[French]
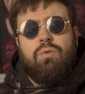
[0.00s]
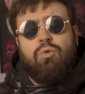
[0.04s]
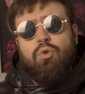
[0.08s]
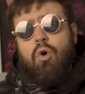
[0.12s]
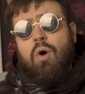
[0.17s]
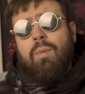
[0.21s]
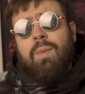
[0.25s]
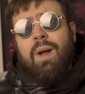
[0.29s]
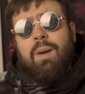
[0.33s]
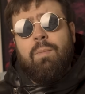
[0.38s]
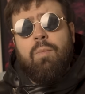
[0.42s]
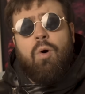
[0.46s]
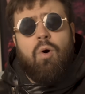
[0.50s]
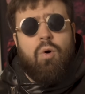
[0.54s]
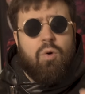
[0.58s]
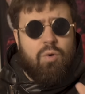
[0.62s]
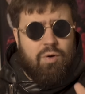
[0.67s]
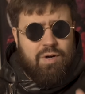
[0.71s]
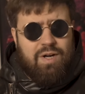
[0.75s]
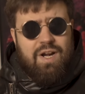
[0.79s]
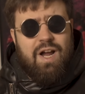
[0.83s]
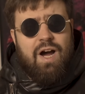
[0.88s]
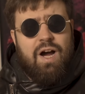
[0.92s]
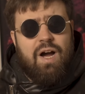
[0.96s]
Normalement,
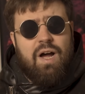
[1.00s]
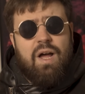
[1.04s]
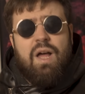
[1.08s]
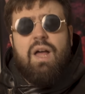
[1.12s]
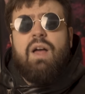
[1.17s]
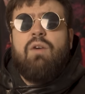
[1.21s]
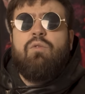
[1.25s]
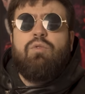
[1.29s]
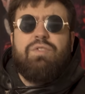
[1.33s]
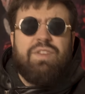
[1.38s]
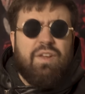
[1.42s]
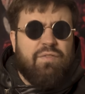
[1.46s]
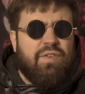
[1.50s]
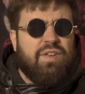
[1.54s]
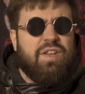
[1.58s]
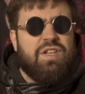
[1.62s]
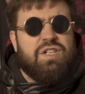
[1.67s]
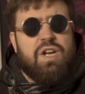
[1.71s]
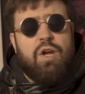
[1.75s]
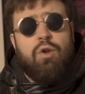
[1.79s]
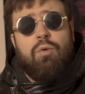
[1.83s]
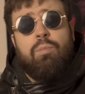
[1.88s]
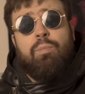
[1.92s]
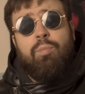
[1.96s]
là, vous avez
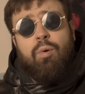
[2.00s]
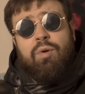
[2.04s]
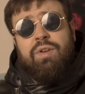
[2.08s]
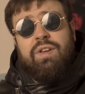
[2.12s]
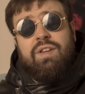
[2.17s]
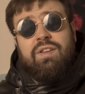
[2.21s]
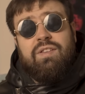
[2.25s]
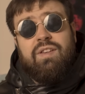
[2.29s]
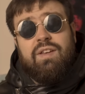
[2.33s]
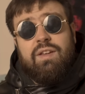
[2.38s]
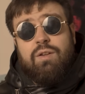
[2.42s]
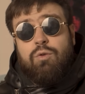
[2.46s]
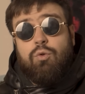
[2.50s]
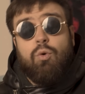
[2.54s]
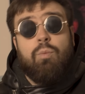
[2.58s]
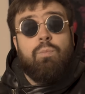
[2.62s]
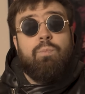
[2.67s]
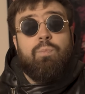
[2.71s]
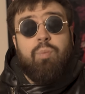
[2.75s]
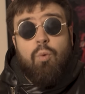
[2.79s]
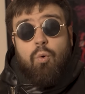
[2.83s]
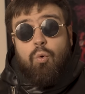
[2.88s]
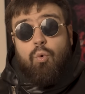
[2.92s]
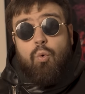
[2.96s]
déjà une bonne idée de
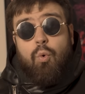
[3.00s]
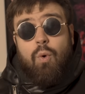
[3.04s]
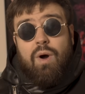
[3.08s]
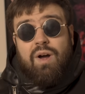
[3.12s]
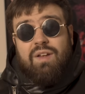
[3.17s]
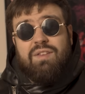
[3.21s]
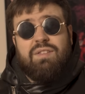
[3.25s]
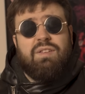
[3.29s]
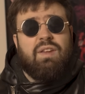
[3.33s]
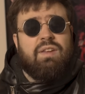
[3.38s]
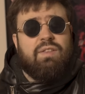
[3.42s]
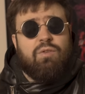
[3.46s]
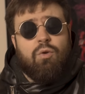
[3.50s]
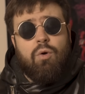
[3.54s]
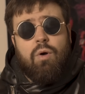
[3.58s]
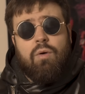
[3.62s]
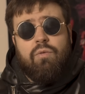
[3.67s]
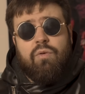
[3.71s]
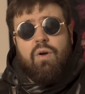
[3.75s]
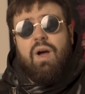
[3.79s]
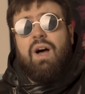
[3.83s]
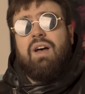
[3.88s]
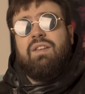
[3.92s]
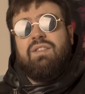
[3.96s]
pourquoi cette
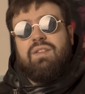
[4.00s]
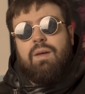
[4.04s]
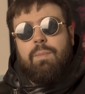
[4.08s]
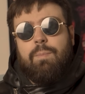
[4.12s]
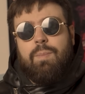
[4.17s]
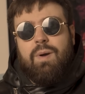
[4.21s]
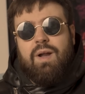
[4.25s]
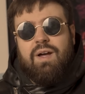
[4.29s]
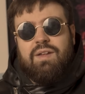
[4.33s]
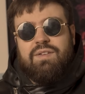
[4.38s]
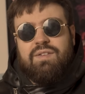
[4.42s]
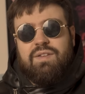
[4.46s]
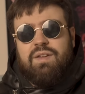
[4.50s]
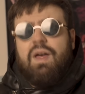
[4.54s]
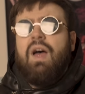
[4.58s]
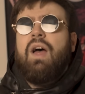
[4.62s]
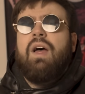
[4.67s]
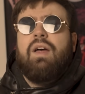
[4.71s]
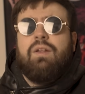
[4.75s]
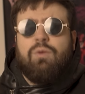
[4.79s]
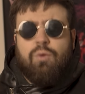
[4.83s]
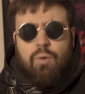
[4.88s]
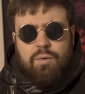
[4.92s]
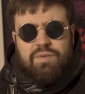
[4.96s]
œuvre a sa place
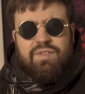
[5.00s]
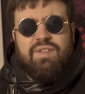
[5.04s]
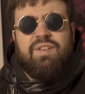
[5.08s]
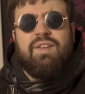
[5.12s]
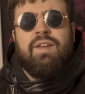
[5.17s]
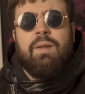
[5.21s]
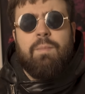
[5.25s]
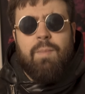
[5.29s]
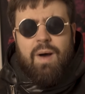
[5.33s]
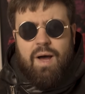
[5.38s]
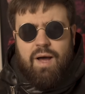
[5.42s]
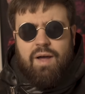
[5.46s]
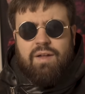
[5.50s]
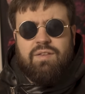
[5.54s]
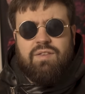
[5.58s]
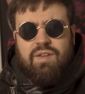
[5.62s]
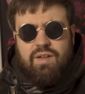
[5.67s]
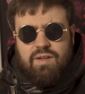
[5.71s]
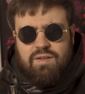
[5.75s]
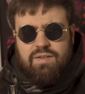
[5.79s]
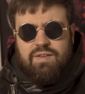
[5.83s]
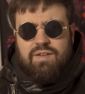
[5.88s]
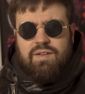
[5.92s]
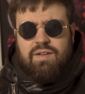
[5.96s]
dans Cinéma
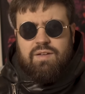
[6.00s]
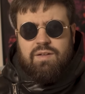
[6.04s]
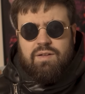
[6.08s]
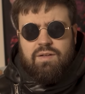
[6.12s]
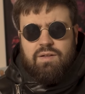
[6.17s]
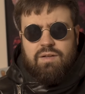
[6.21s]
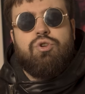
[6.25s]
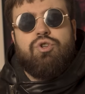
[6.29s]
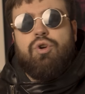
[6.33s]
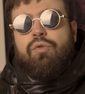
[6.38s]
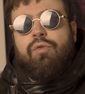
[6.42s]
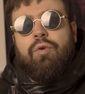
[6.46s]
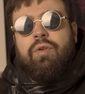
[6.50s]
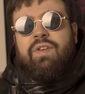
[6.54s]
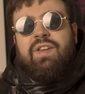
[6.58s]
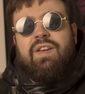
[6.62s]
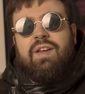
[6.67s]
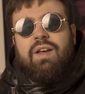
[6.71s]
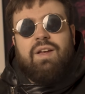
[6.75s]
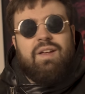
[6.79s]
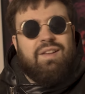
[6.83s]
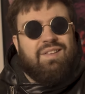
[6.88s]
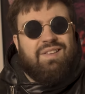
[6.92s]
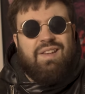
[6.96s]
Interdit je veux
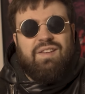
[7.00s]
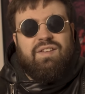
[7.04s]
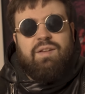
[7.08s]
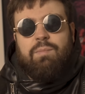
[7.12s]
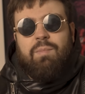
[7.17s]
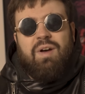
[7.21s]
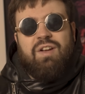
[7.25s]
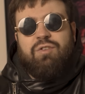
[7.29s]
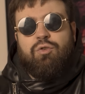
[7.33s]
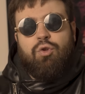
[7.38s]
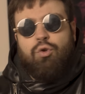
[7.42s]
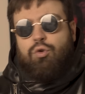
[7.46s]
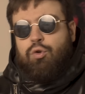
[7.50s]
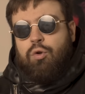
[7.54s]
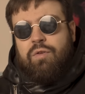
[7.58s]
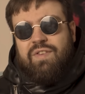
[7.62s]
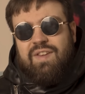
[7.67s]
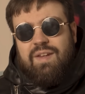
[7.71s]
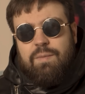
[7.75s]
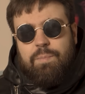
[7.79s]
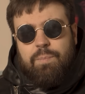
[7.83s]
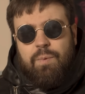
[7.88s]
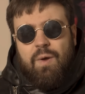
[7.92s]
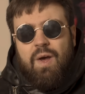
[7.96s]
dire des images de ce
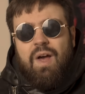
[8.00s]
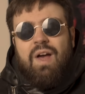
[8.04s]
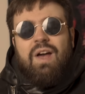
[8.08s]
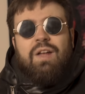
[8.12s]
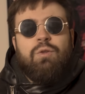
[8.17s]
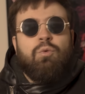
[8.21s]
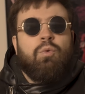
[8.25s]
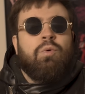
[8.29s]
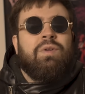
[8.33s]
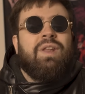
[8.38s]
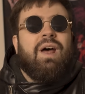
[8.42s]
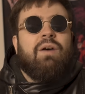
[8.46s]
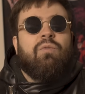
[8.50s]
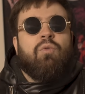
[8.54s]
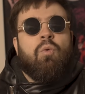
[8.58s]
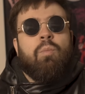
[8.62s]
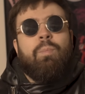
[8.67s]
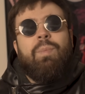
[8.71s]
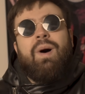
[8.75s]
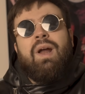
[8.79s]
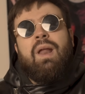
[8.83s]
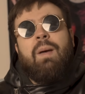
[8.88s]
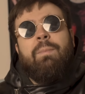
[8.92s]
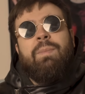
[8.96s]
type, nous n'avons
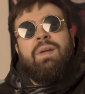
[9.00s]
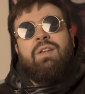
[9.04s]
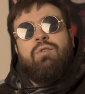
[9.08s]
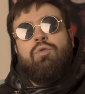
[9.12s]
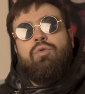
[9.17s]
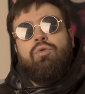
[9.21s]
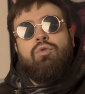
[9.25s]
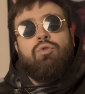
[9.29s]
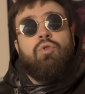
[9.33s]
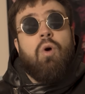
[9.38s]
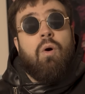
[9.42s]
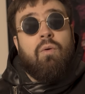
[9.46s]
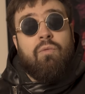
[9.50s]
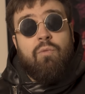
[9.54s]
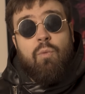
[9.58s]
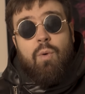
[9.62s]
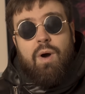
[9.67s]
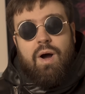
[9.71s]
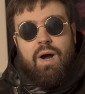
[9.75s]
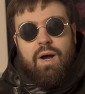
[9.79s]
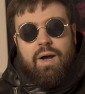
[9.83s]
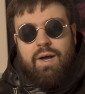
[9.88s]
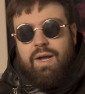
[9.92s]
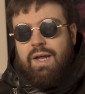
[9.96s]
pas l'habitude d'en
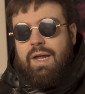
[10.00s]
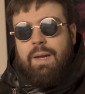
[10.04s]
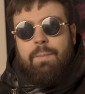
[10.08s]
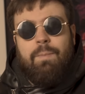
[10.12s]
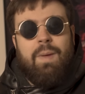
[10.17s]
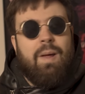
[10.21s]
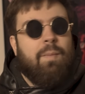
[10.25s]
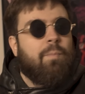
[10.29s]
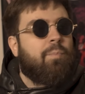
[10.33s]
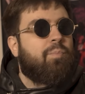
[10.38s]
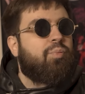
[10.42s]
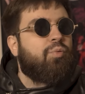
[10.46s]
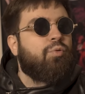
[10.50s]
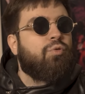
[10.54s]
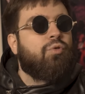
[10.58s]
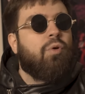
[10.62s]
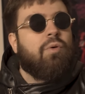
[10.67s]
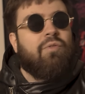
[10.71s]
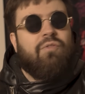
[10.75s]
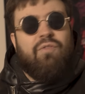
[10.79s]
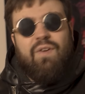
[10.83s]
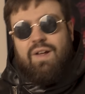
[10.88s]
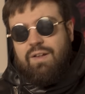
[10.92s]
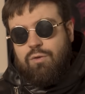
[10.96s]
voir, et même plus de
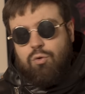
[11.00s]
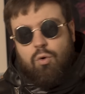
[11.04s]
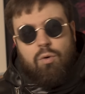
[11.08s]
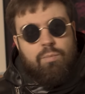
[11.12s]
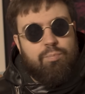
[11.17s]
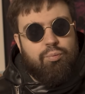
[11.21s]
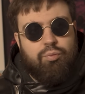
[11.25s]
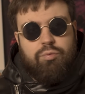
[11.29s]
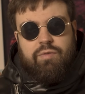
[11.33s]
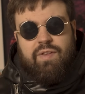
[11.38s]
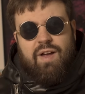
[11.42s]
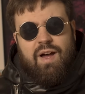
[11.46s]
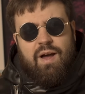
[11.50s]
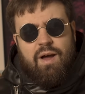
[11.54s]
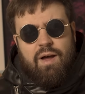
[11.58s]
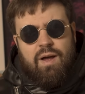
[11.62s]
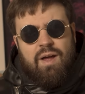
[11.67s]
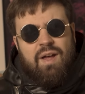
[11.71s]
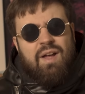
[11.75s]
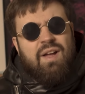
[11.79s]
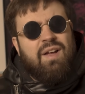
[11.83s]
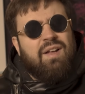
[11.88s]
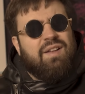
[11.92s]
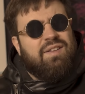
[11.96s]
20 ans plus tard,
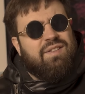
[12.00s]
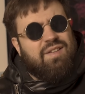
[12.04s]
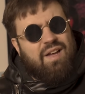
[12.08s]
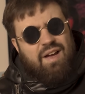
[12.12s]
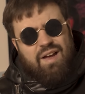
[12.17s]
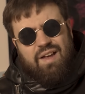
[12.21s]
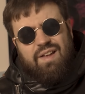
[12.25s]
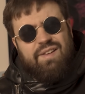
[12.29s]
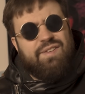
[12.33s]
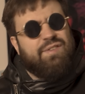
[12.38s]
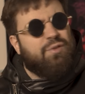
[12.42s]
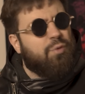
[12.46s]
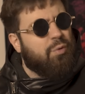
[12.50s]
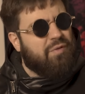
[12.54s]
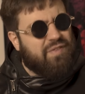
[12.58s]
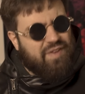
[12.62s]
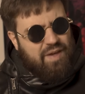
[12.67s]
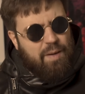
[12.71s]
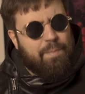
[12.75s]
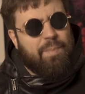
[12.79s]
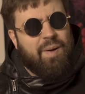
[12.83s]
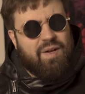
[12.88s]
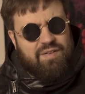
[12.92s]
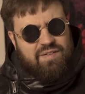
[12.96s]
ça reste
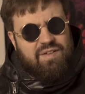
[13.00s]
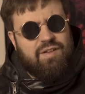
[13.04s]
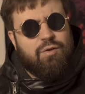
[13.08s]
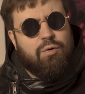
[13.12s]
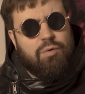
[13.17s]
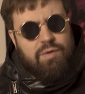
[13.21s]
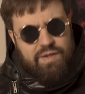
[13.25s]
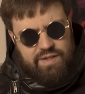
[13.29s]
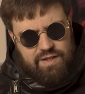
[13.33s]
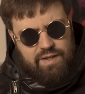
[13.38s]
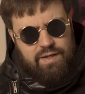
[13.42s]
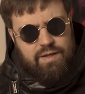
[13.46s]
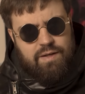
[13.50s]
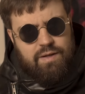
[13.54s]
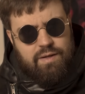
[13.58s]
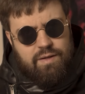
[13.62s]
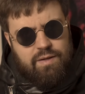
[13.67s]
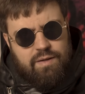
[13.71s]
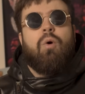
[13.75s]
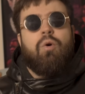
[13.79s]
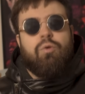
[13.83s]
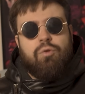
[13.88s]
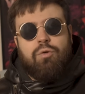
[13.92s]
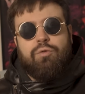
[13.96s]
très particulier.
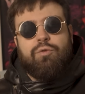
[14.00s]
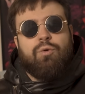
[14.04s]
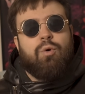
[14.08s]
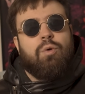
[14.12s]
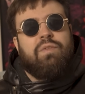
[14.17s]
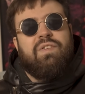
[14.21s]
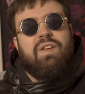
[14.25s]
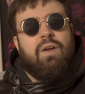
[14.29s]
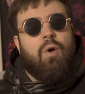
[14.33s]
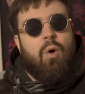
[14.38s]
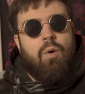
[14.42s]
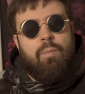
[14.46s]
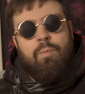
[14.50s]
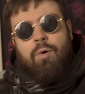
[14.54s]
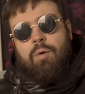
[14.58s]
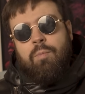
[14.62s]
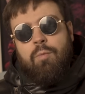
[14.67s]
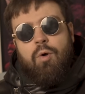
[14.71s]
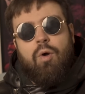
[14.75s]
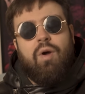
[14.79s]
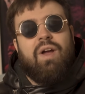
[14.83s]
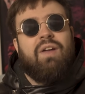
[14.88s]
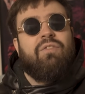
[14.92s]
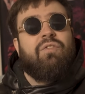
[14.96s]
Orozco dit
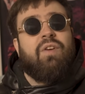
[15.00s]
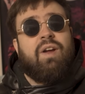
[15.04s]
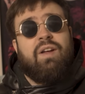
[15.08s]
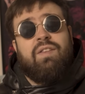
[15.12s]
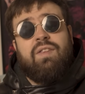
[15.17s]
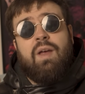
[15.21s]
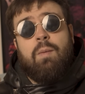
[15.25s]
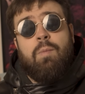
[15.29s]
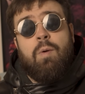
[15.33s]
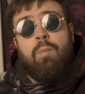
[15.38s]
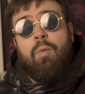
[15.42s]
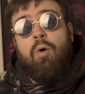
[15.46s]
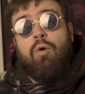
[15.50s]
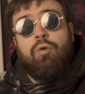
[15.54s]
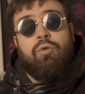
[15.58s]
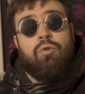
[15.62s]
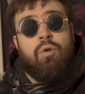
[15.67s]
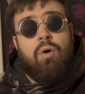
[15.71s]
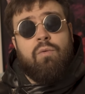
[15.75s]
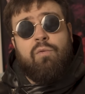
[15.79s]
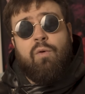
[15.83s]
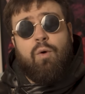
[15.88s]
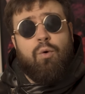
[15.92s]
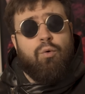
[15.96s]
Embolmer est véritablement
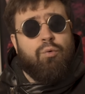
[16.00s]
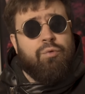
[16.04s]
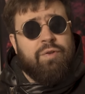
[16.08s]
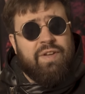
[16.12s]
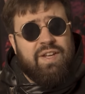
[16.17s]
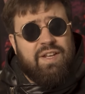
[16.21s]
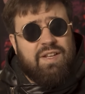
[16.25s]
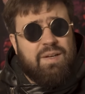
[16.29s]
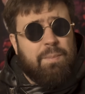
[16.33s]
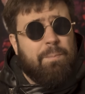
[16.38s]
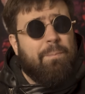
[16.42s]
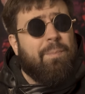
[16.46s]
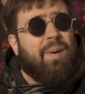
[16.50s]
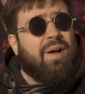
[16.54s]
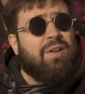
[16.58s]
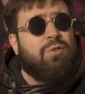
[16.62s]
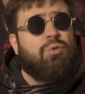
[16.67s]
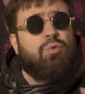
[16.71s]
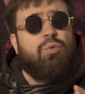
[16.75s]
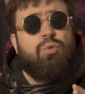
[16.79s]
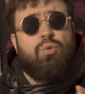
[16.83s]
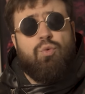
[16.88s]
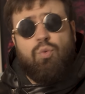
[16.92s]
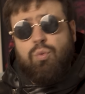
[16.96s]
une œuvre unique, pas
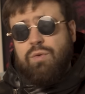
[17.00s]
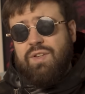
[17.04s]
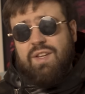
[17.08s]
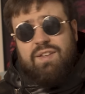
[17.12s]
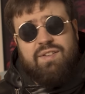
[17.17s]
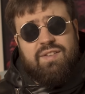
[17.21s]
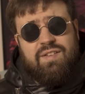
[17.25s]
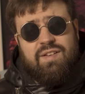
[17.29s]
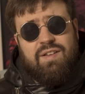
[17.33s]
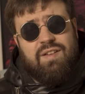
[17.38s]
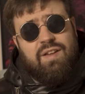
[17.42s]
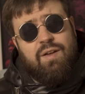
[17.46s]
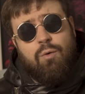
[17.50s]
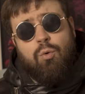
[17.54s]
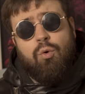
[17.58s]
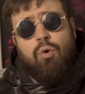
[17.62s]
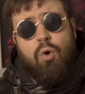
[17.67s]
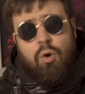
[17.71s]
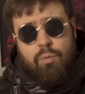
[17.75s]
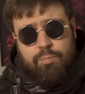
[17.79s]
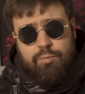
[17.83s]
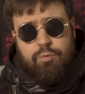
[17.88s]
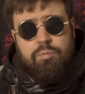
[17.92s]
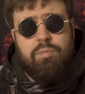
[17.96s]
du tout destinée au
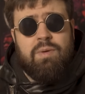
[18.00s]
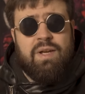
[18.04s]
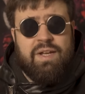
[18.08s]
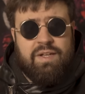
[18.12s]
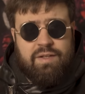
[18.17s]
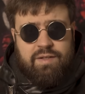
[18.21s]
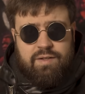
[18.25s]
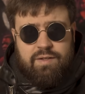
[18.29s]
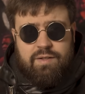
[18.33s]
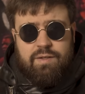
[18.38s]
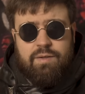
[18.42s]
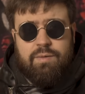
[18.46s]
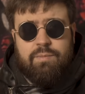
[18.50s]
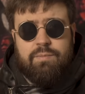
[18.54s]
grand public.